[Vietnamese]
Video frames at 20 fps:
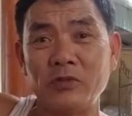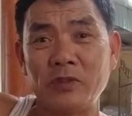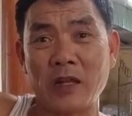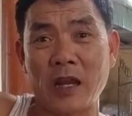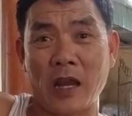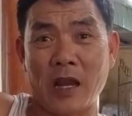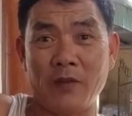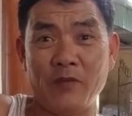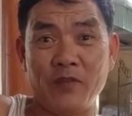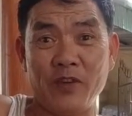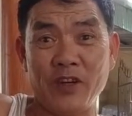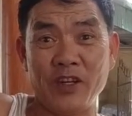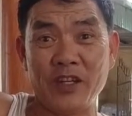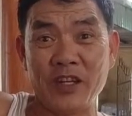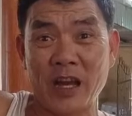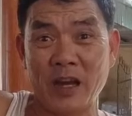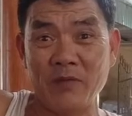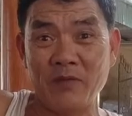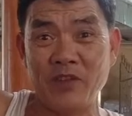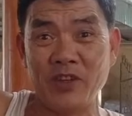để phơi
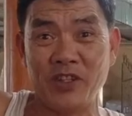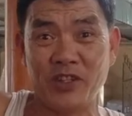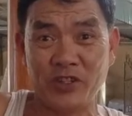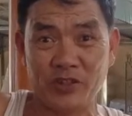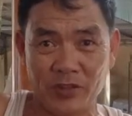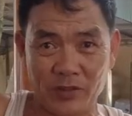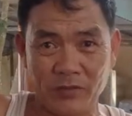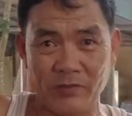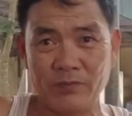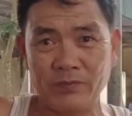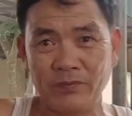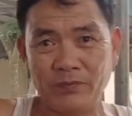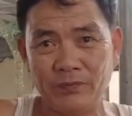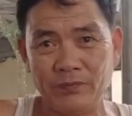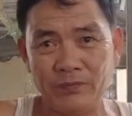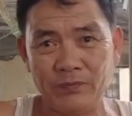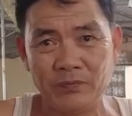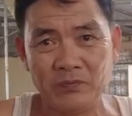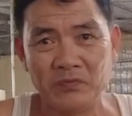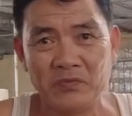nắng phơi sương.
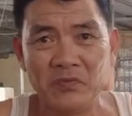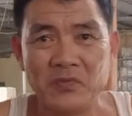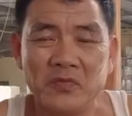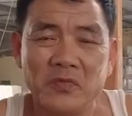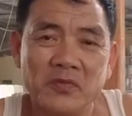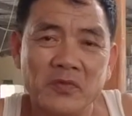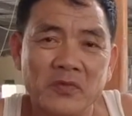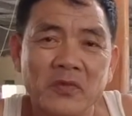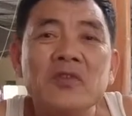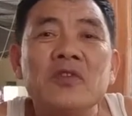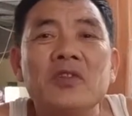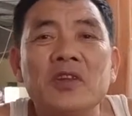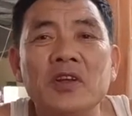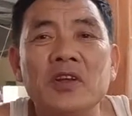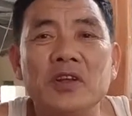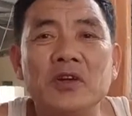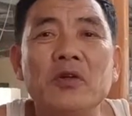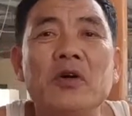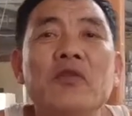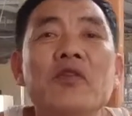Vâng.
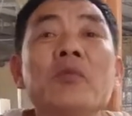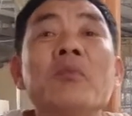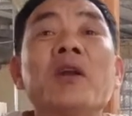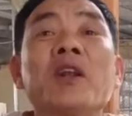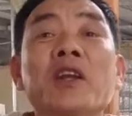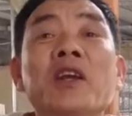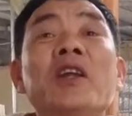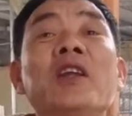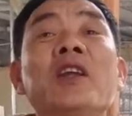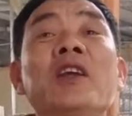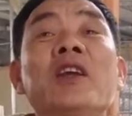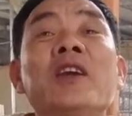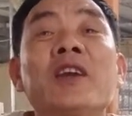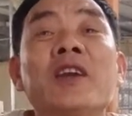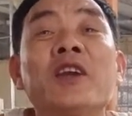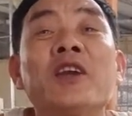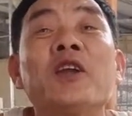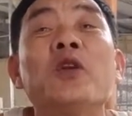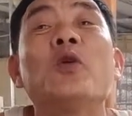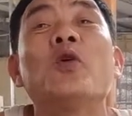Thì nó mới mất cái
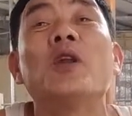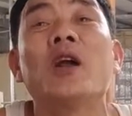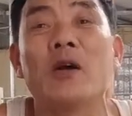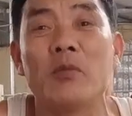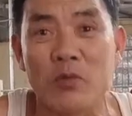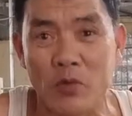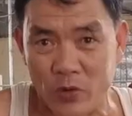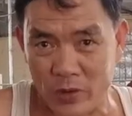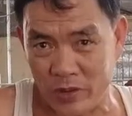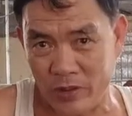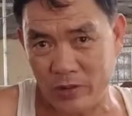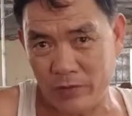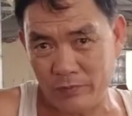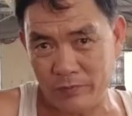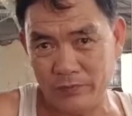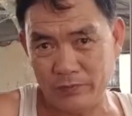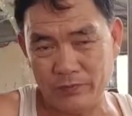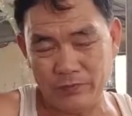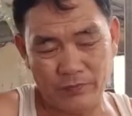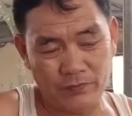cái, cái độ nặng mùi.
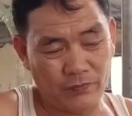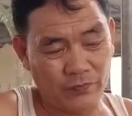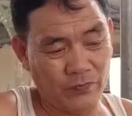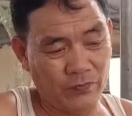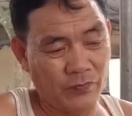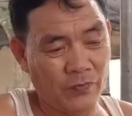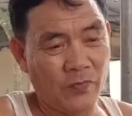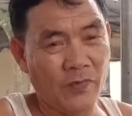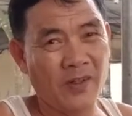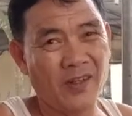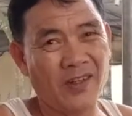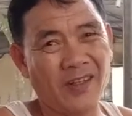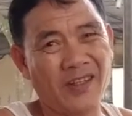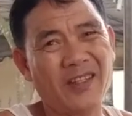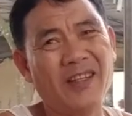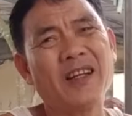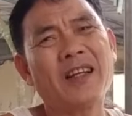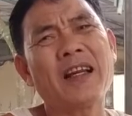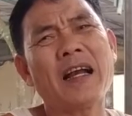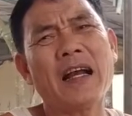Vâng.
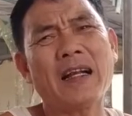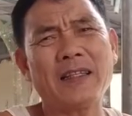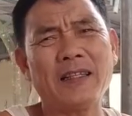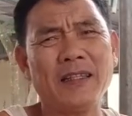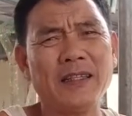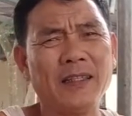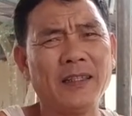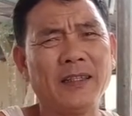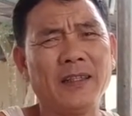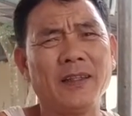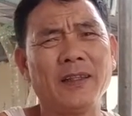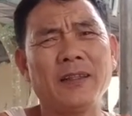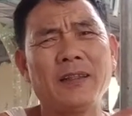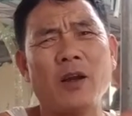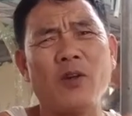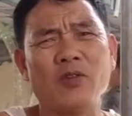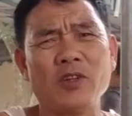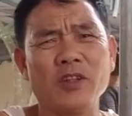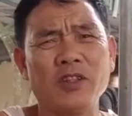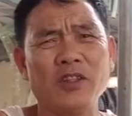Chứ khác thì, thì
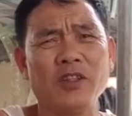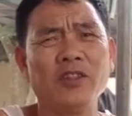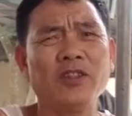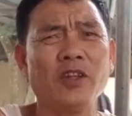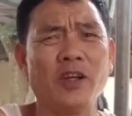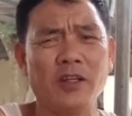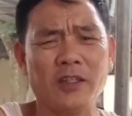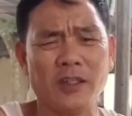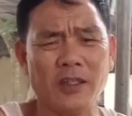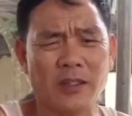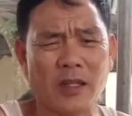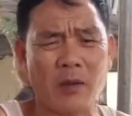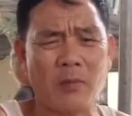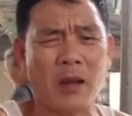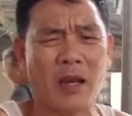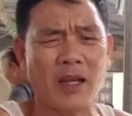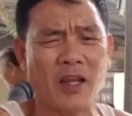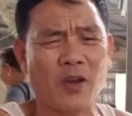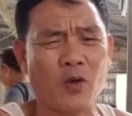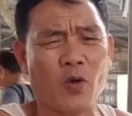cháu chứ tưởng tượng như ta
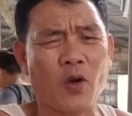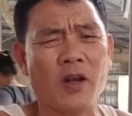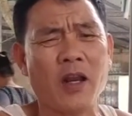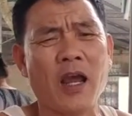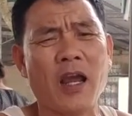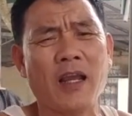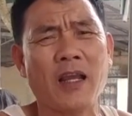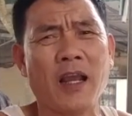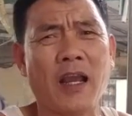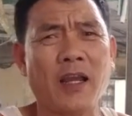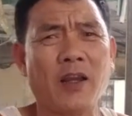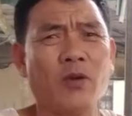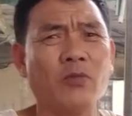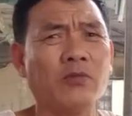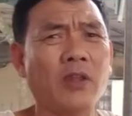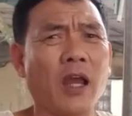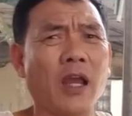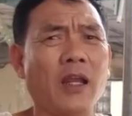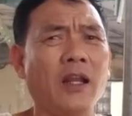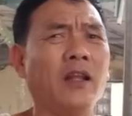mặc cái quần hai ngày không
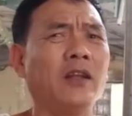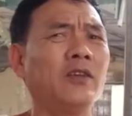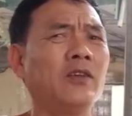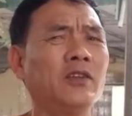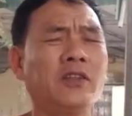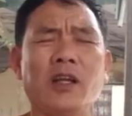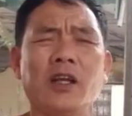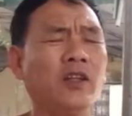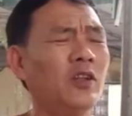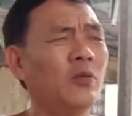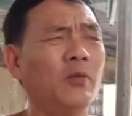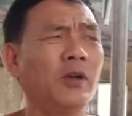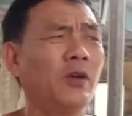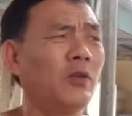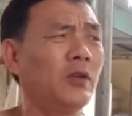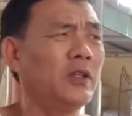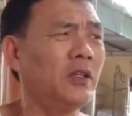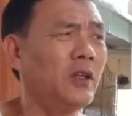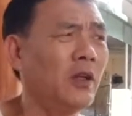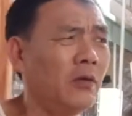thay là nó thế thôi mà
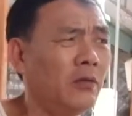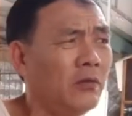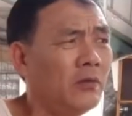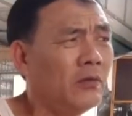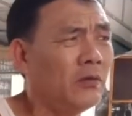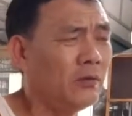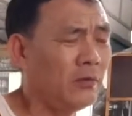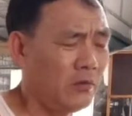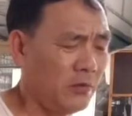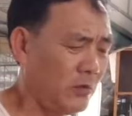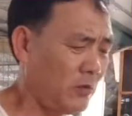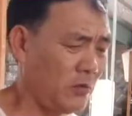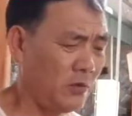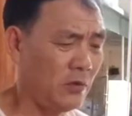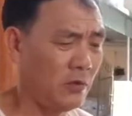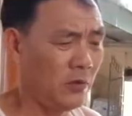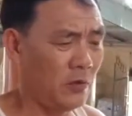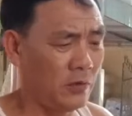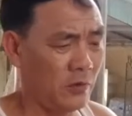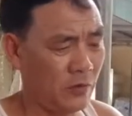có gì đâu. Tại vì
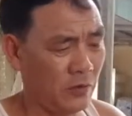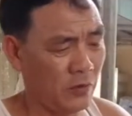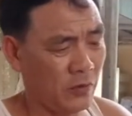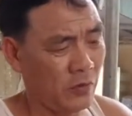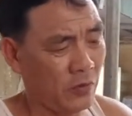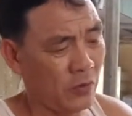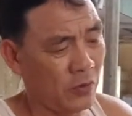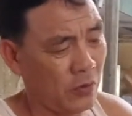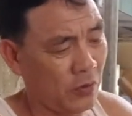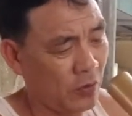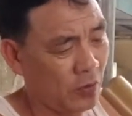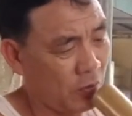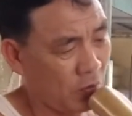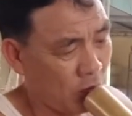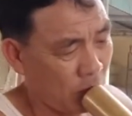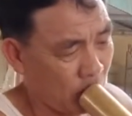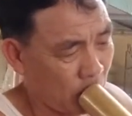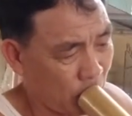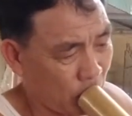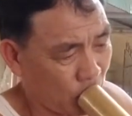cháu cháu cũng đi du
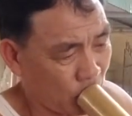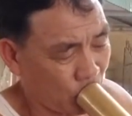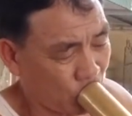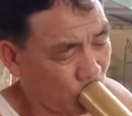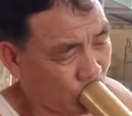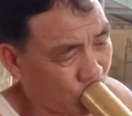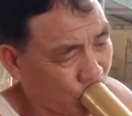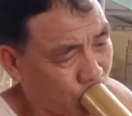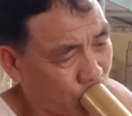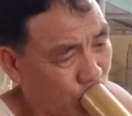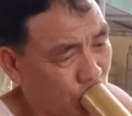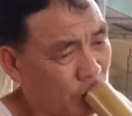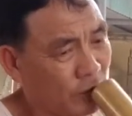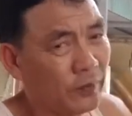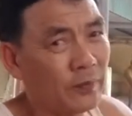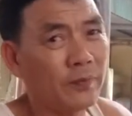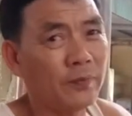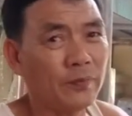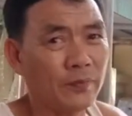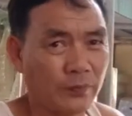lịch, cháu hay lang thang
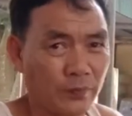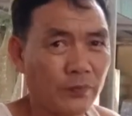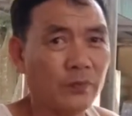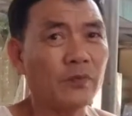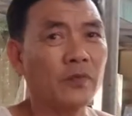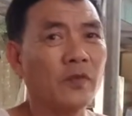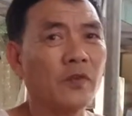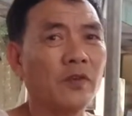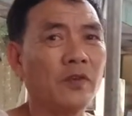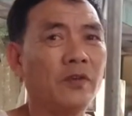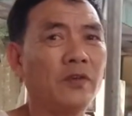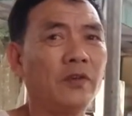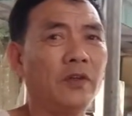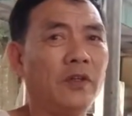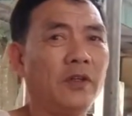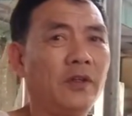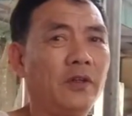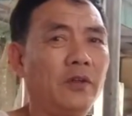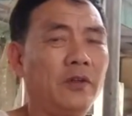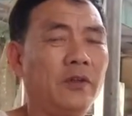ở các làng ấy, nhưng
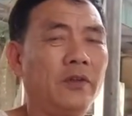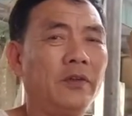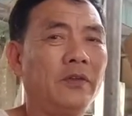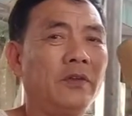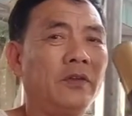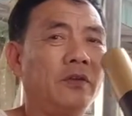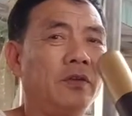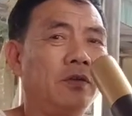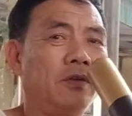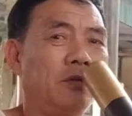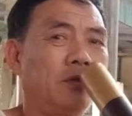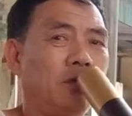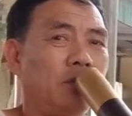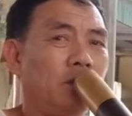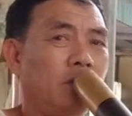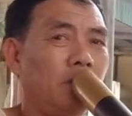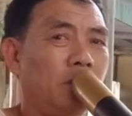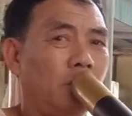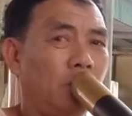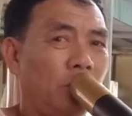mà cháu vào mấy
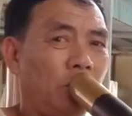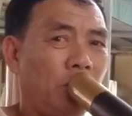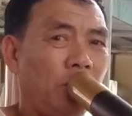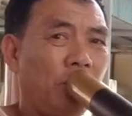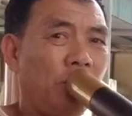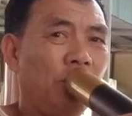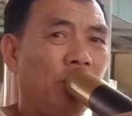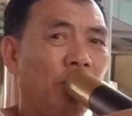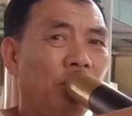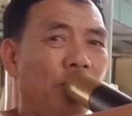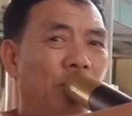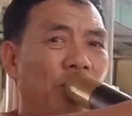nhà làm mắm rồi